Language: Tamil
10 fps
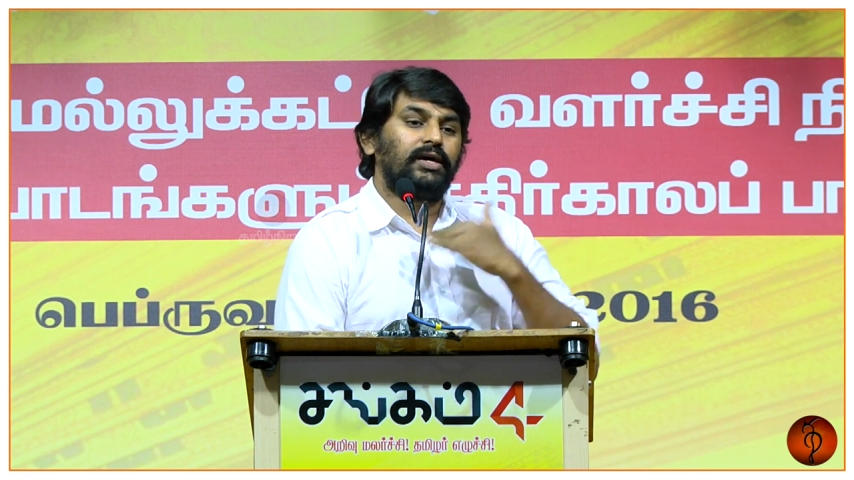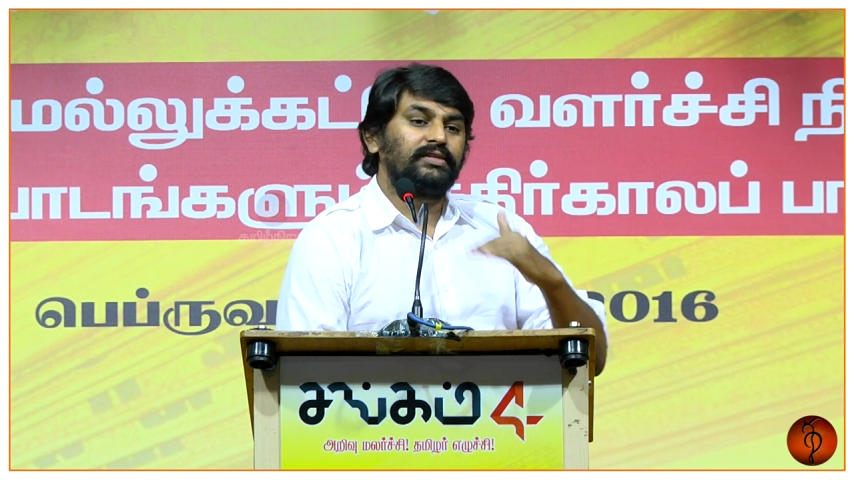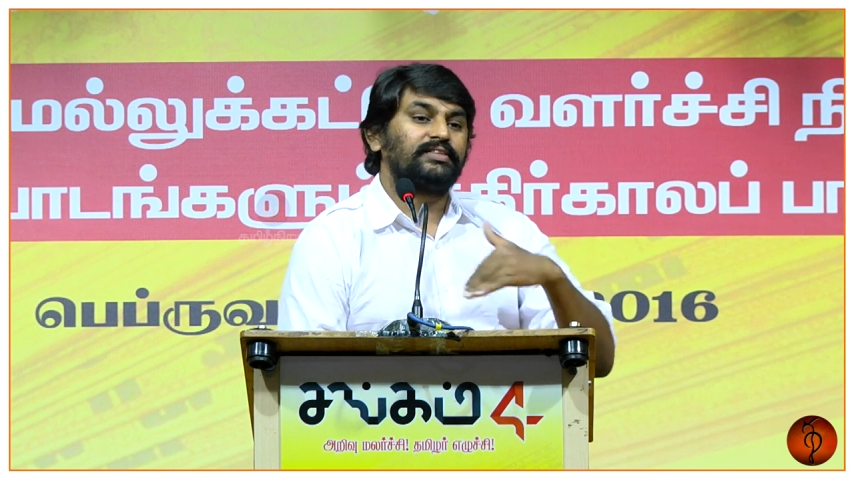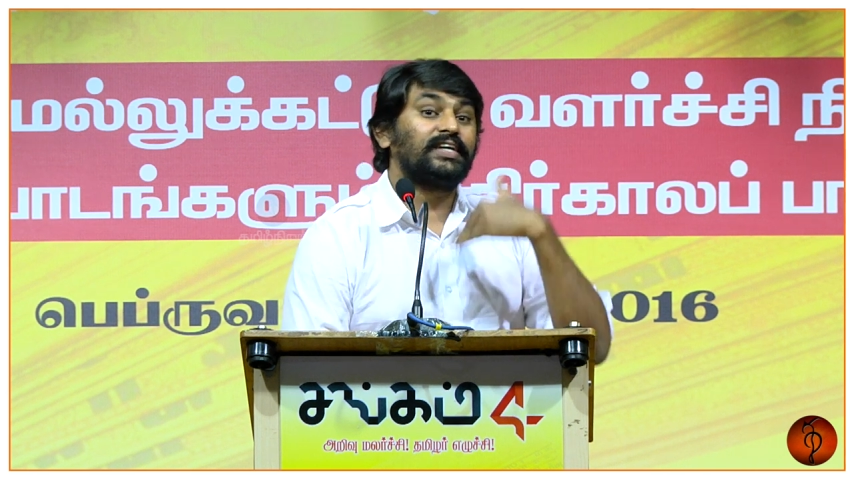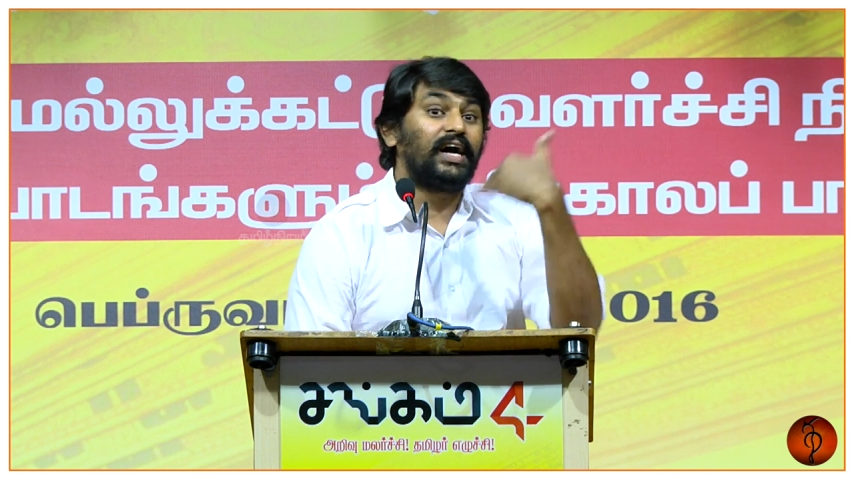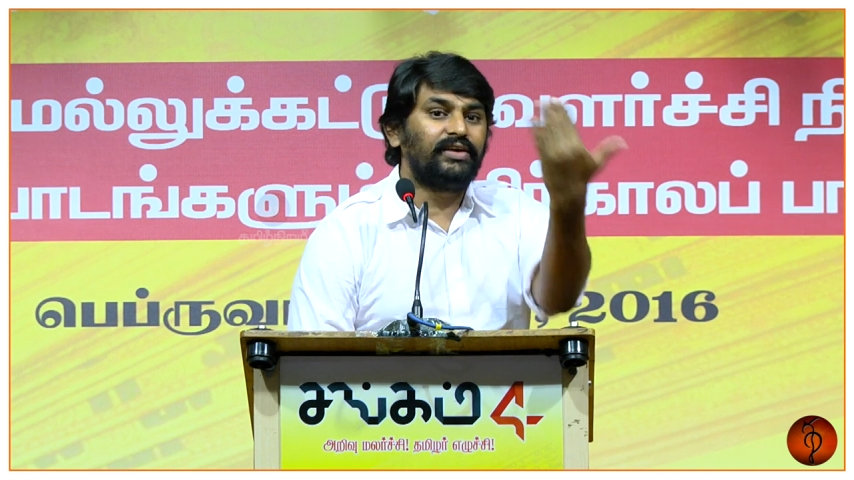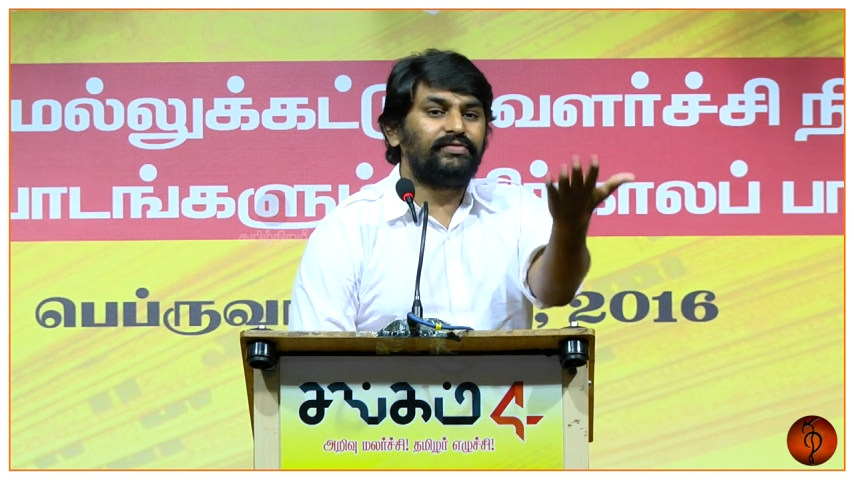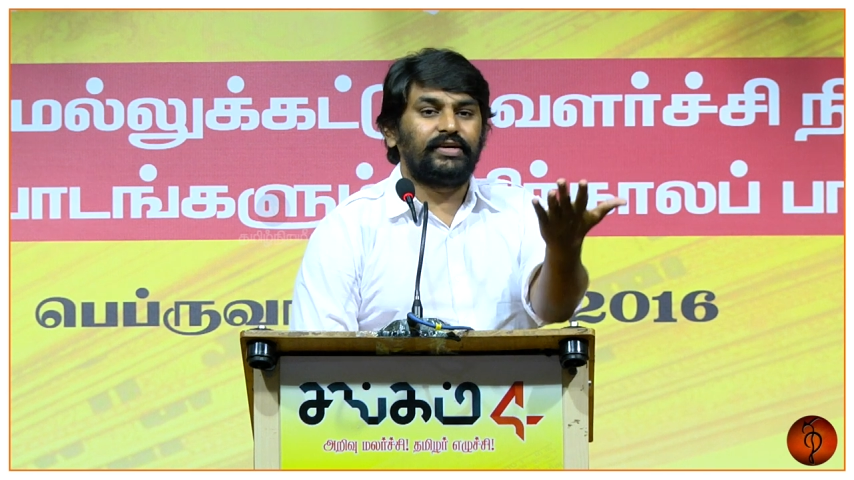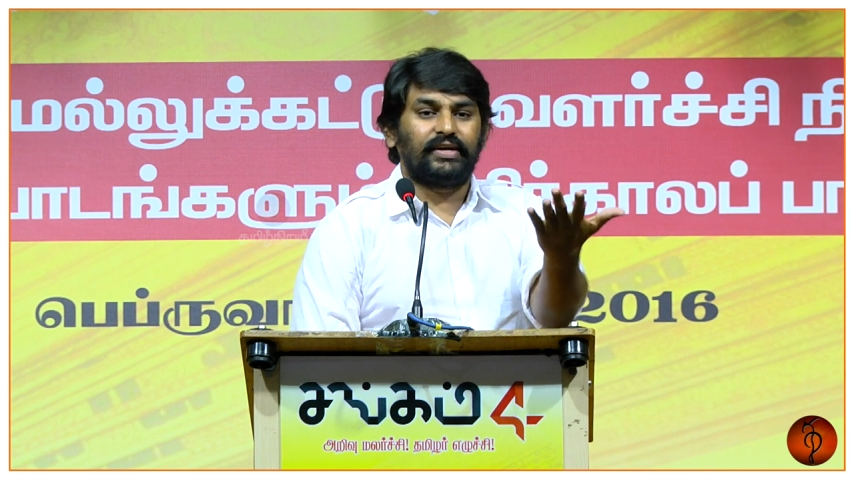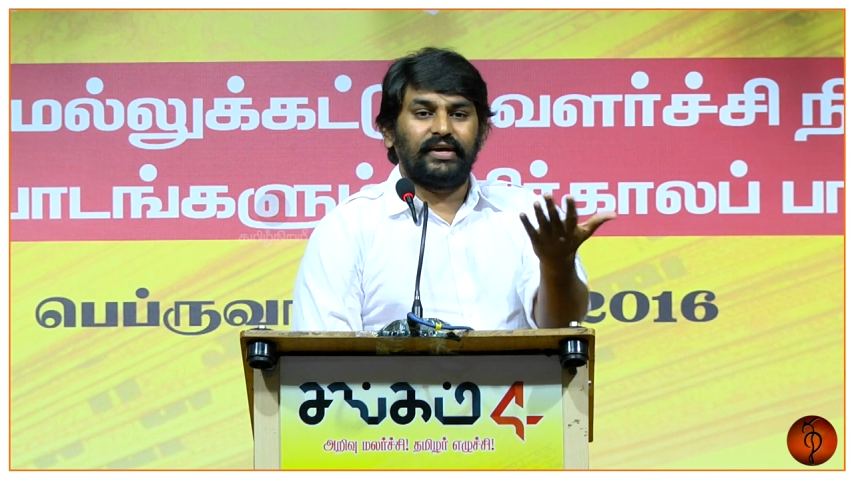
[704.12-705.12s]
அகம்
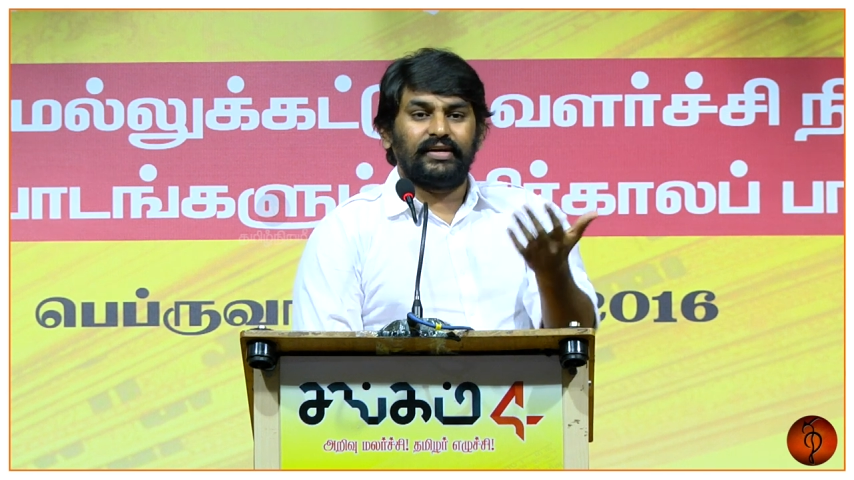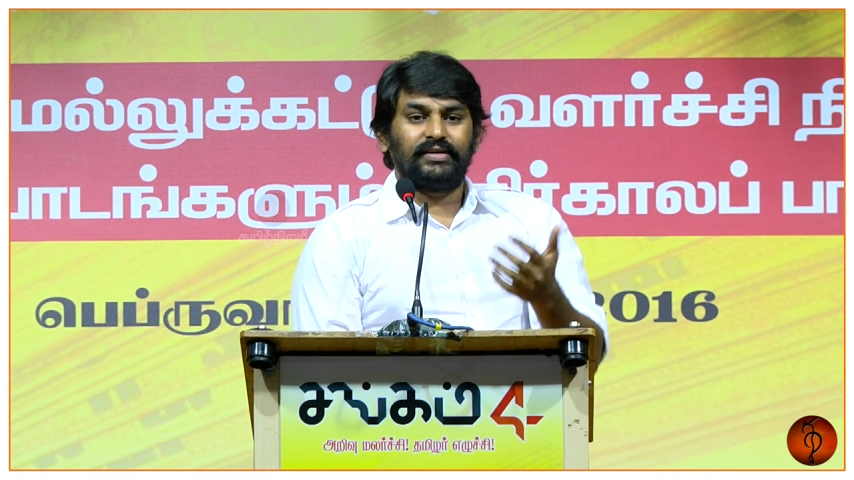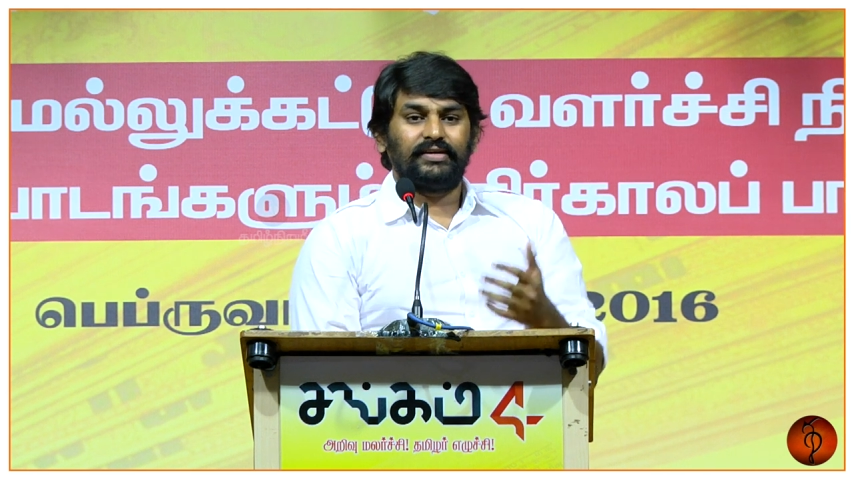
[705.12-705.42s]
சார்ந்த சாய்வு